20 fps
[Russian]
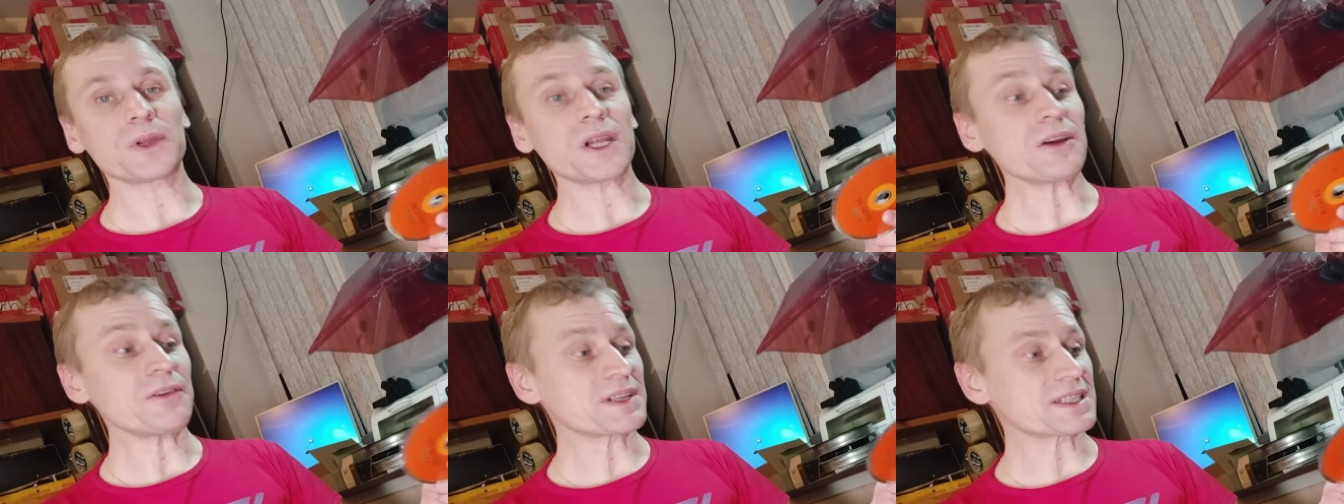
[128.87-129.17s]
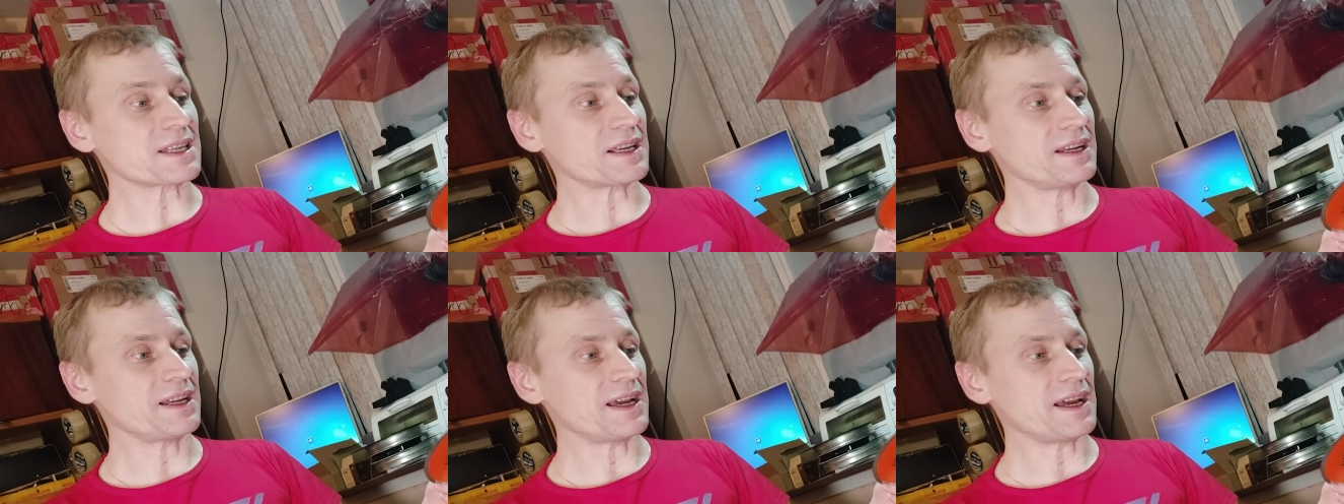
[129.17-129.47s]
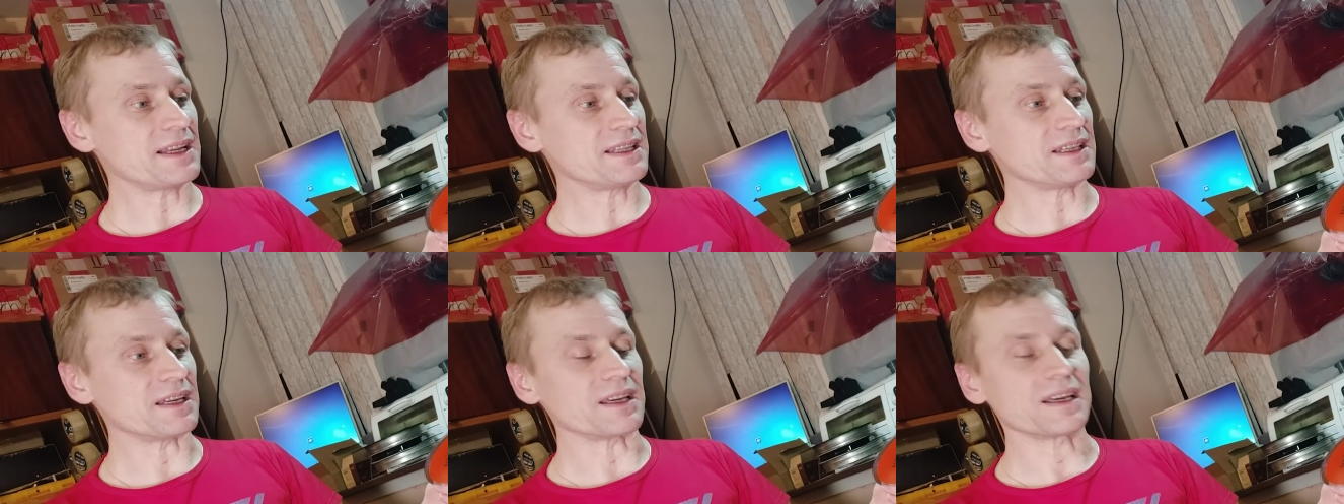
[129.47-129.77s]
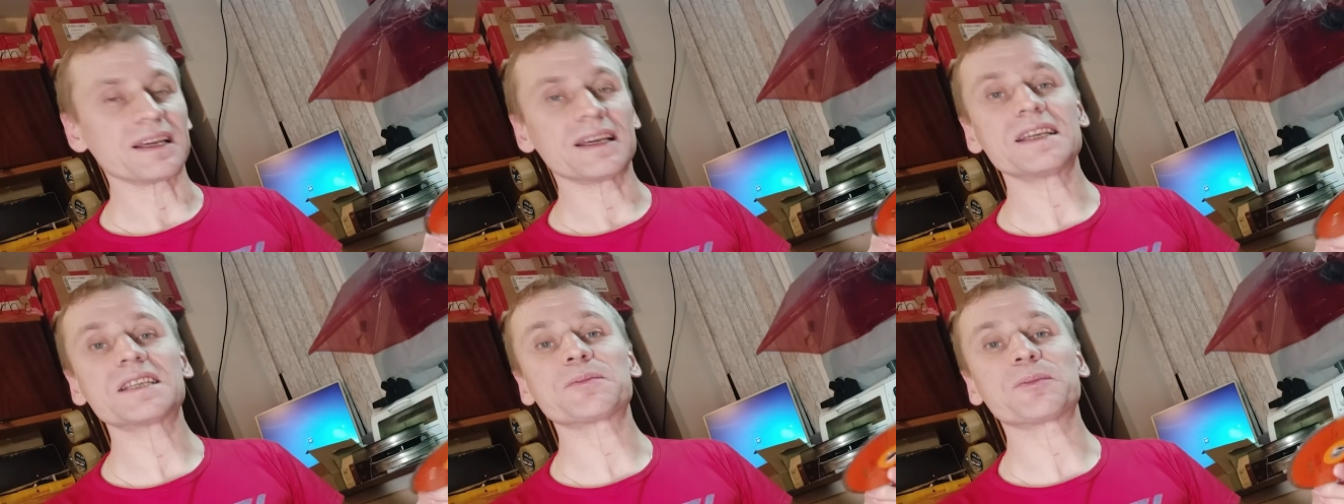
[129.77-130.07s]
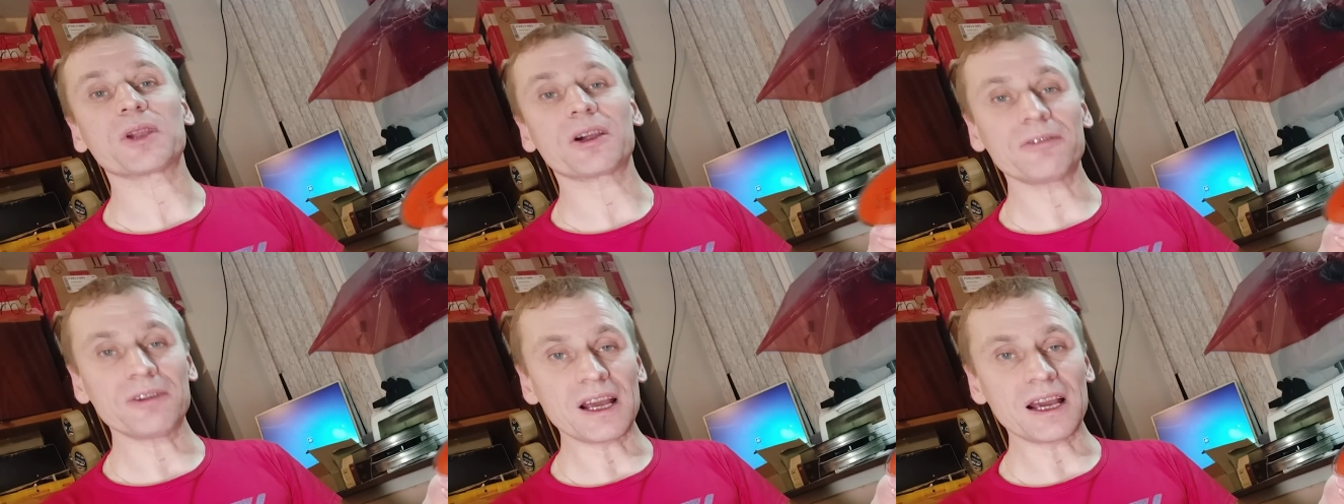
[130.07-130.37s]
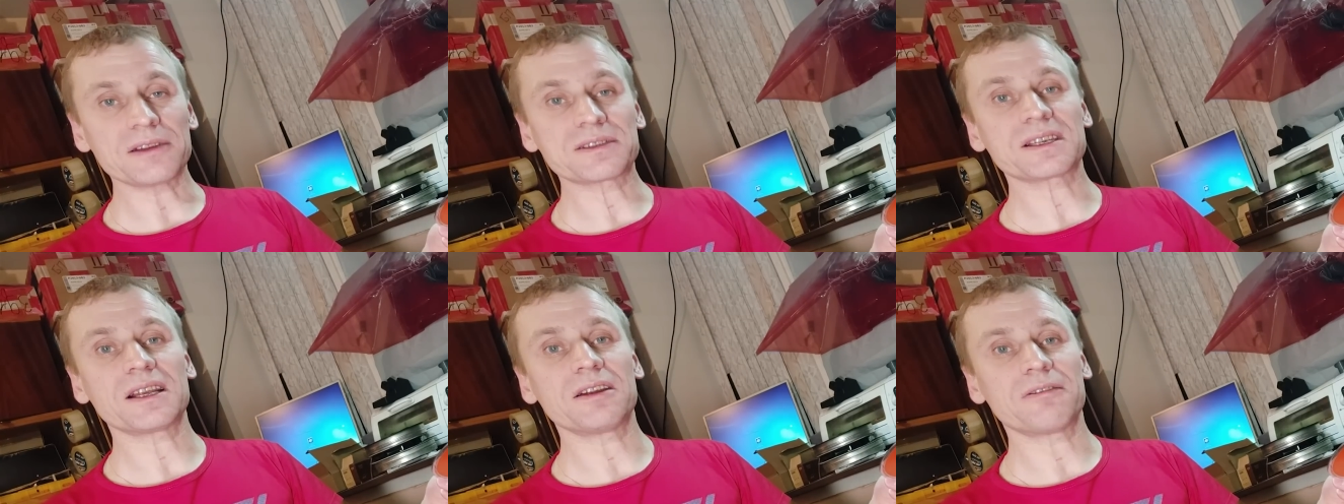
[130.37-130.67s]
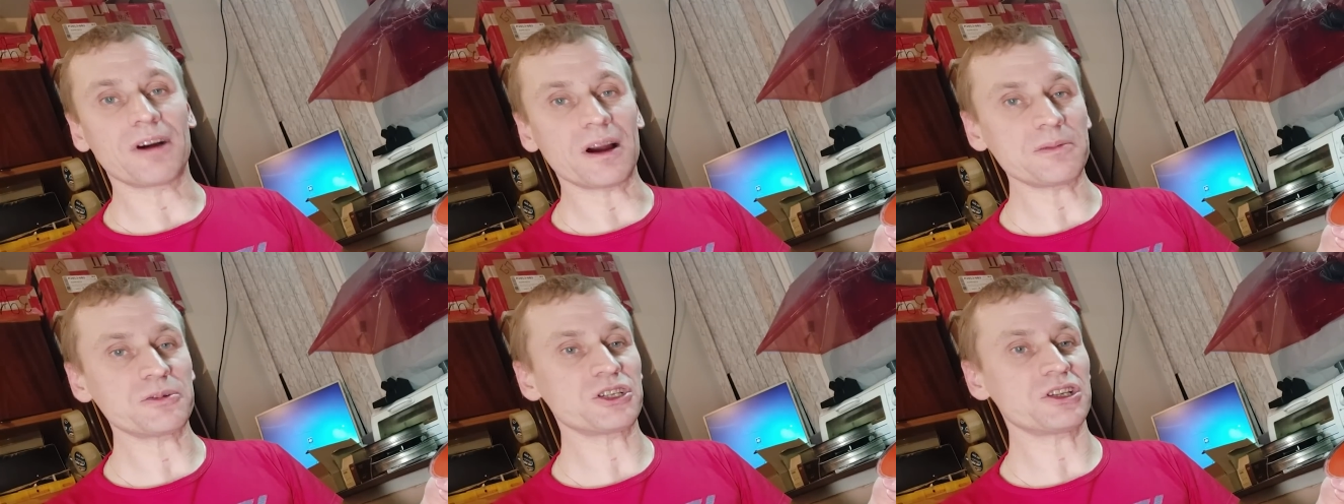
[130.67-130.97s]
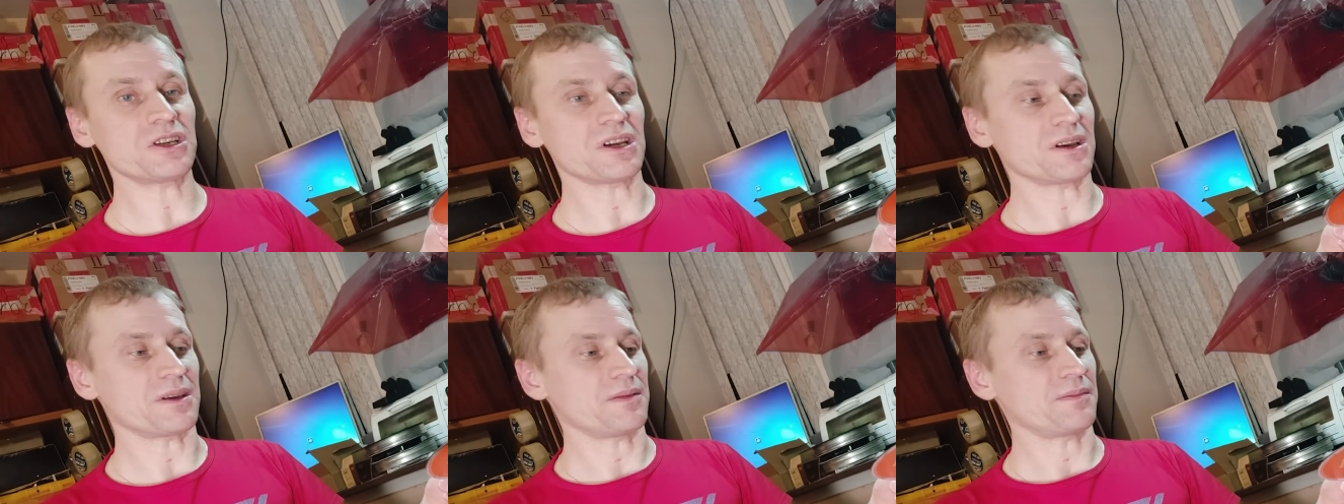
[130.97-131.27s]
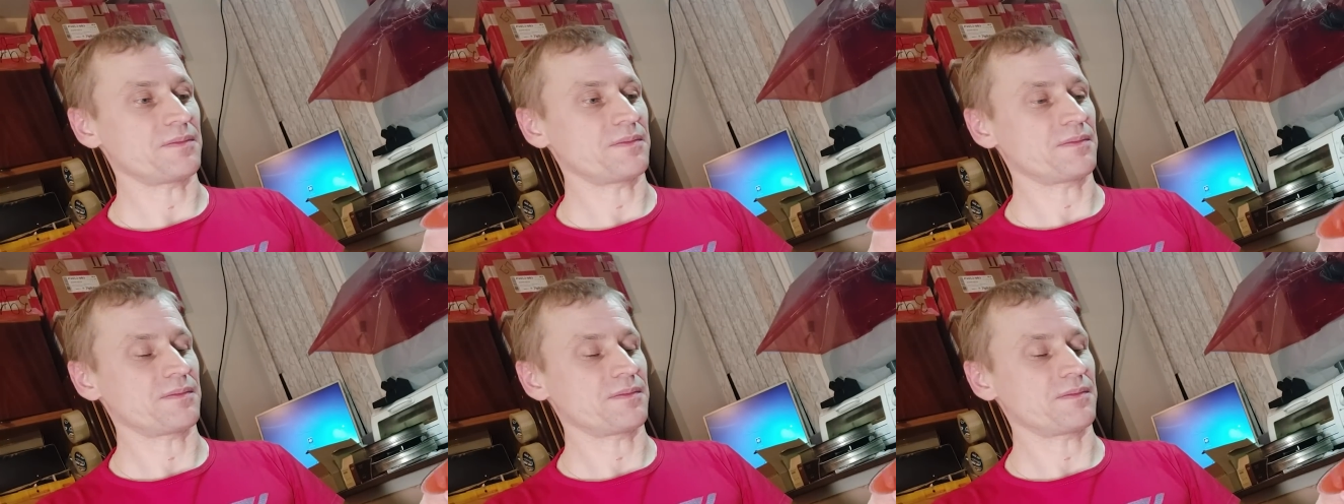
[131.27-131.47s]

плавятся ли они и сплавляются ли вообще.